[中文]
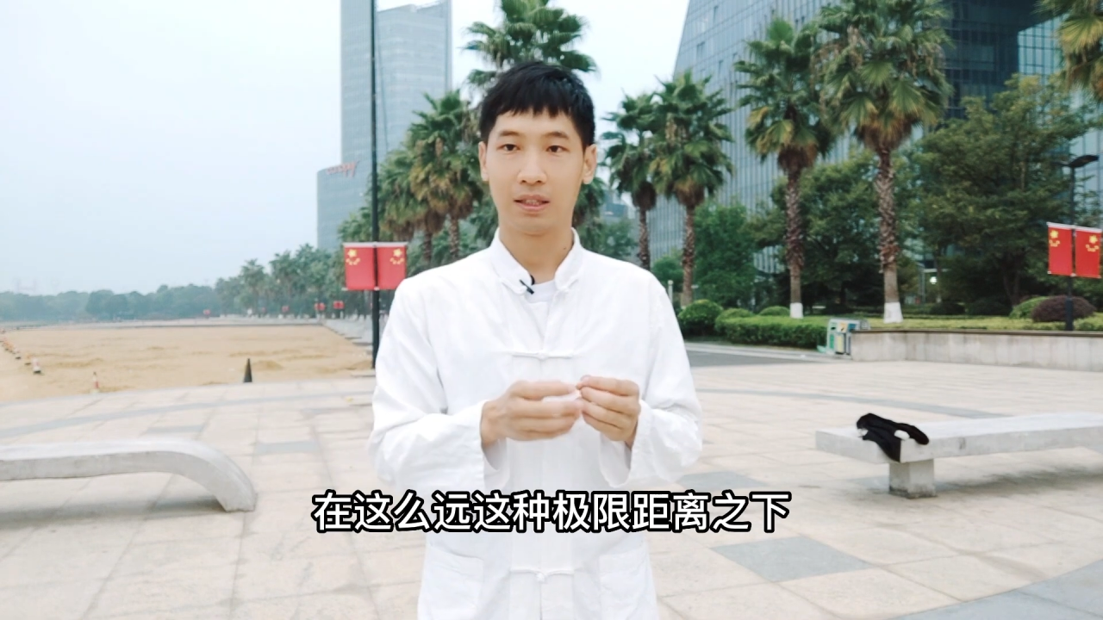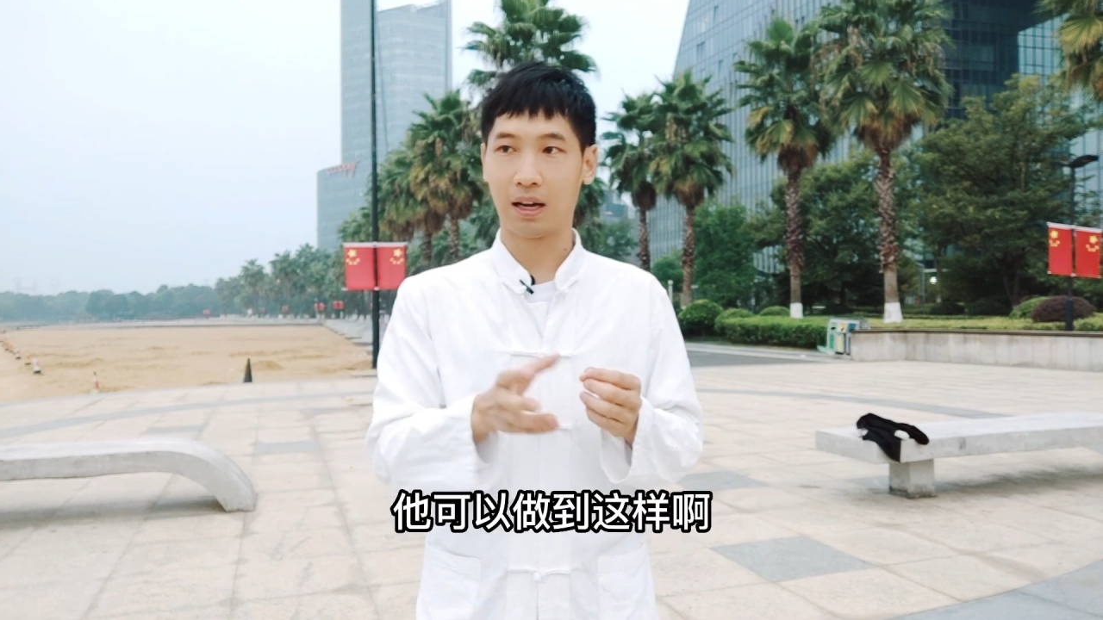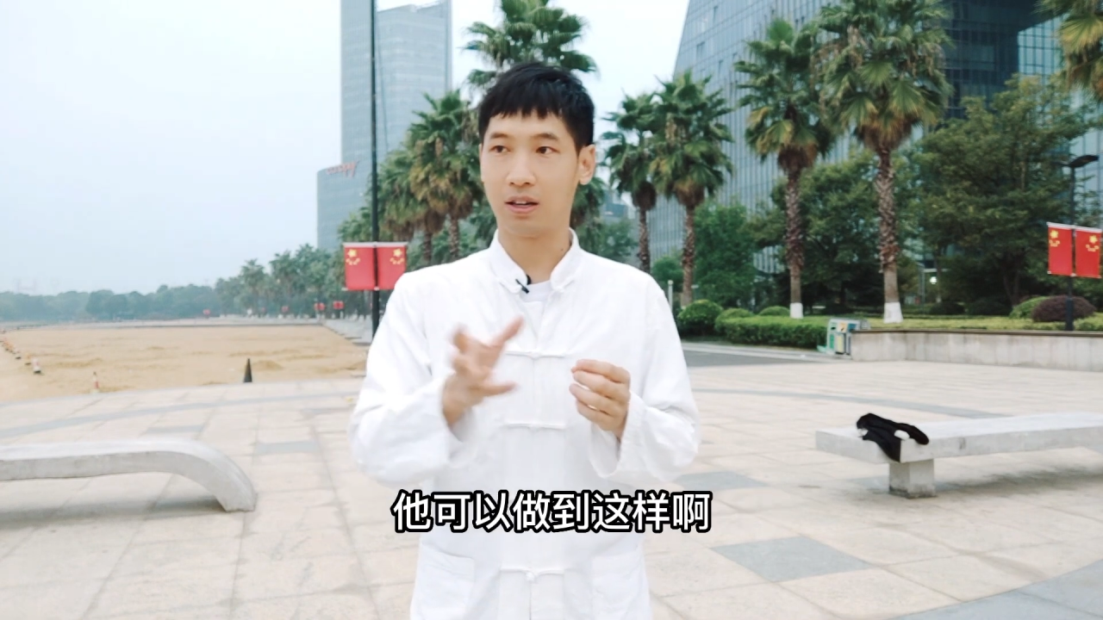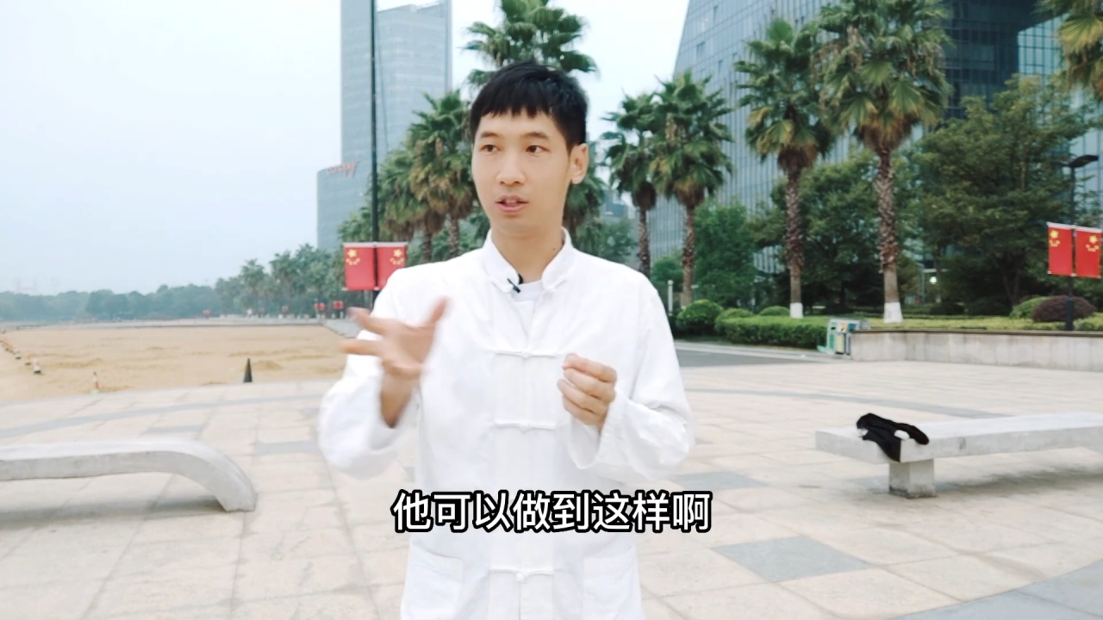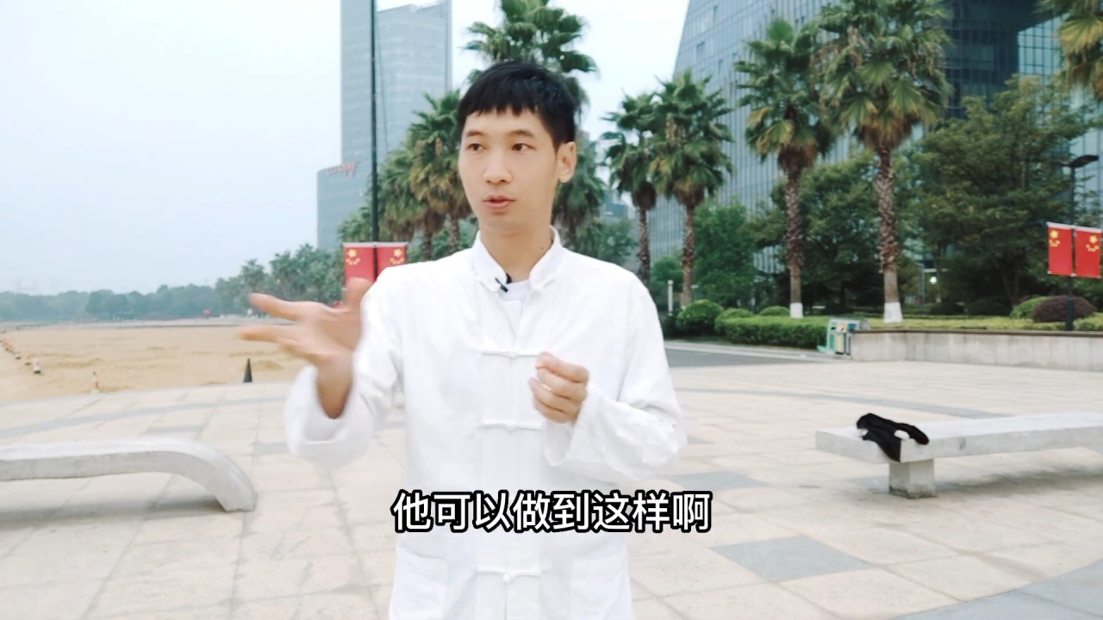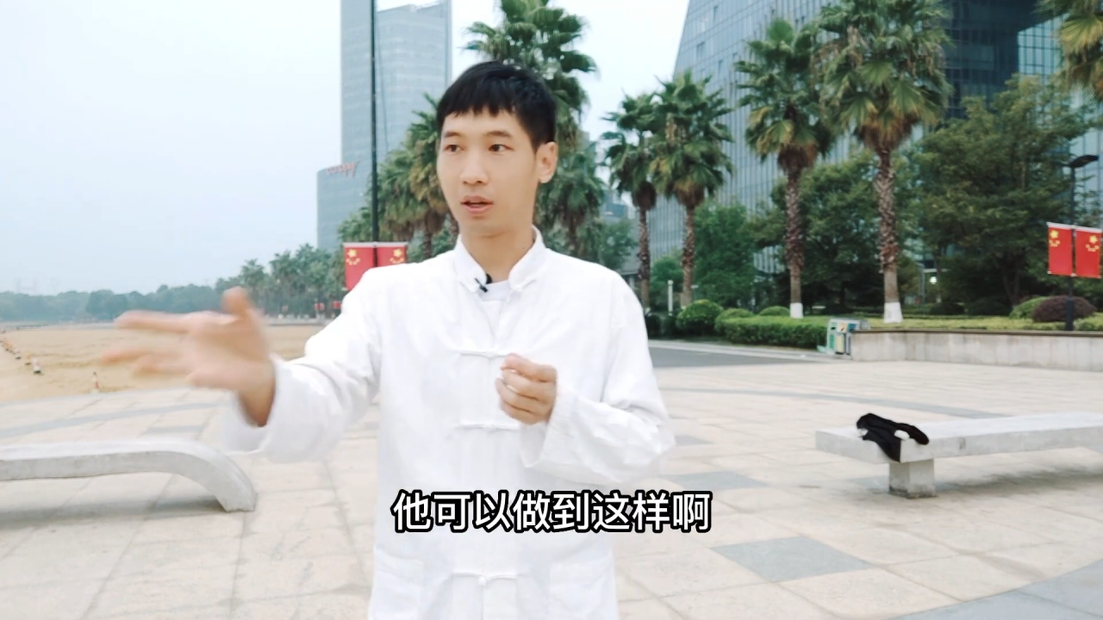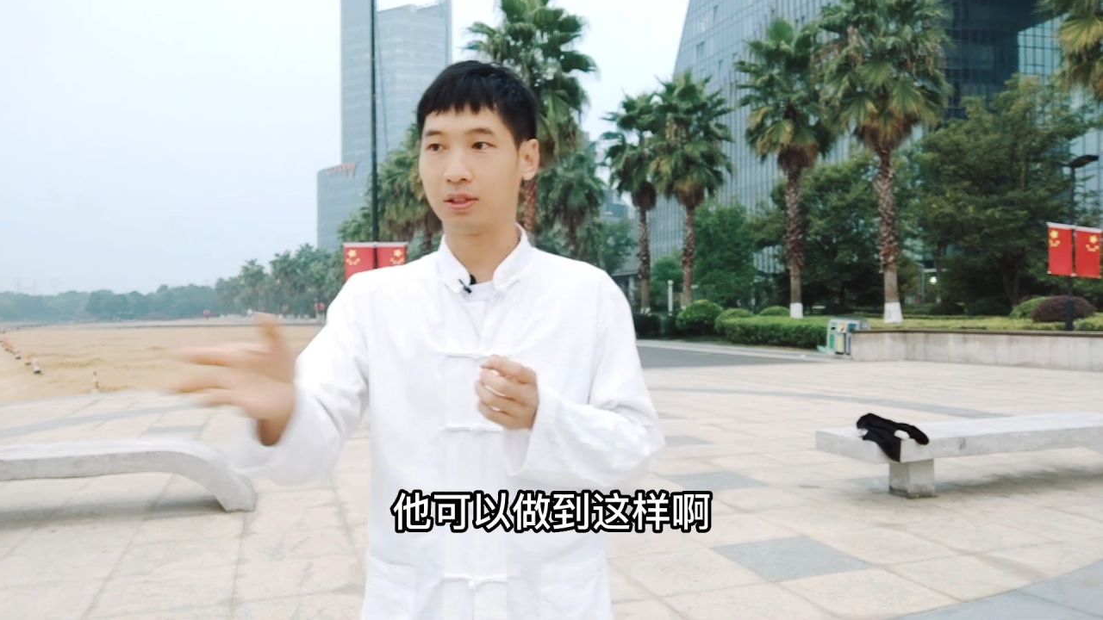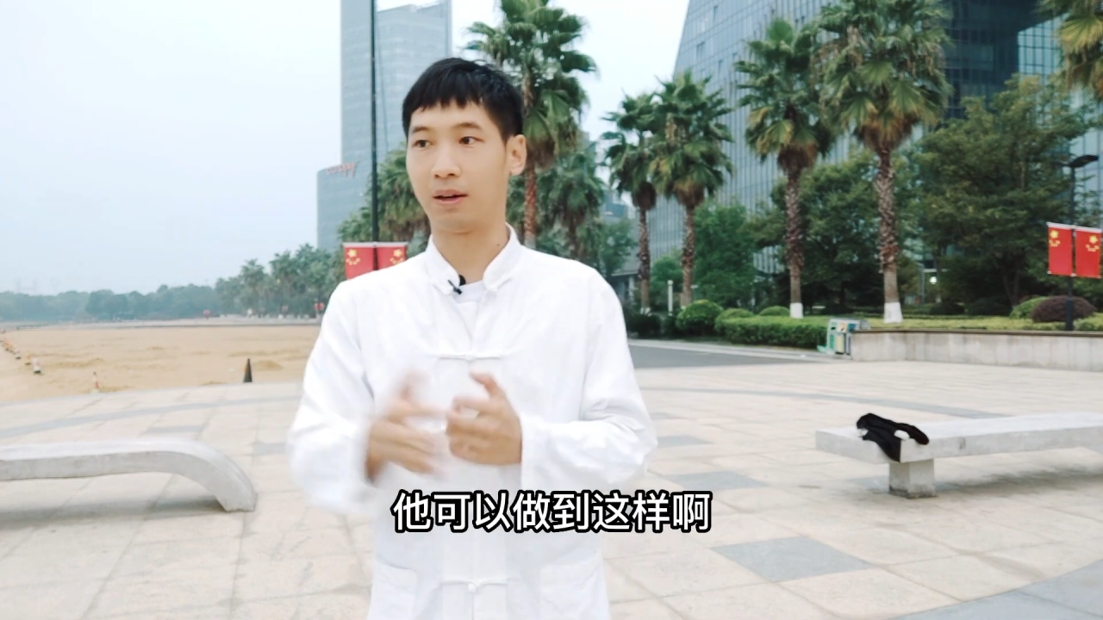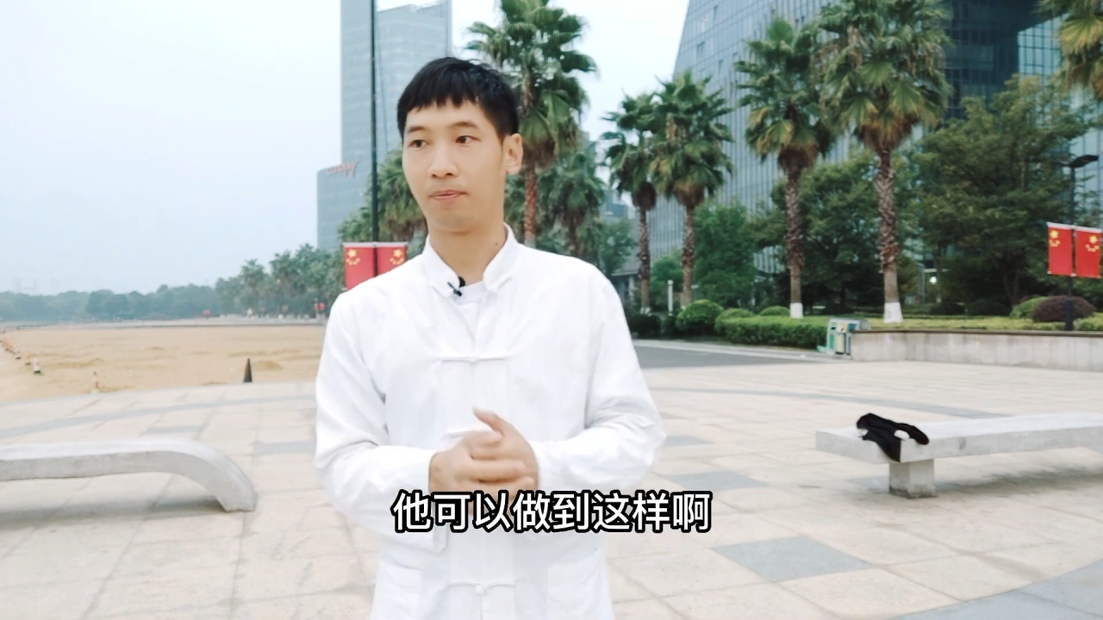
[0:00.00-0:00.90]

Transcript: 它可以做到这